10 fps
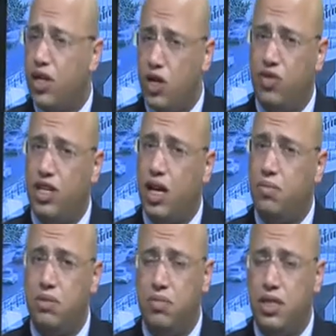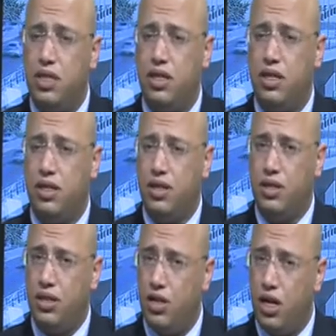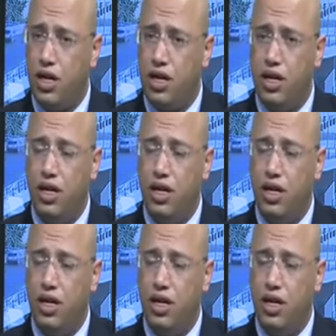تكلفتها 500 آه، دولار